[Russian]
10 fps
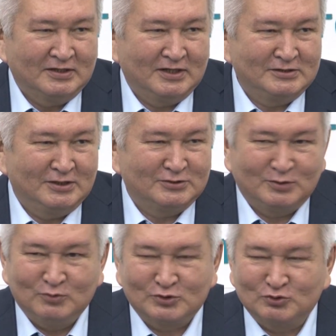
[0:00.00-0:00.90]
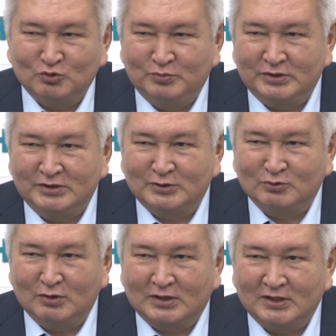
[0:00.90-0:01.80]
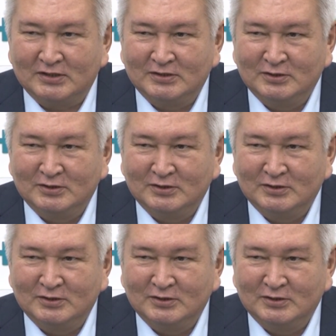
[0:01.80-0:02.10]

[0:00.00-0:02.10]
газетой можно убить не только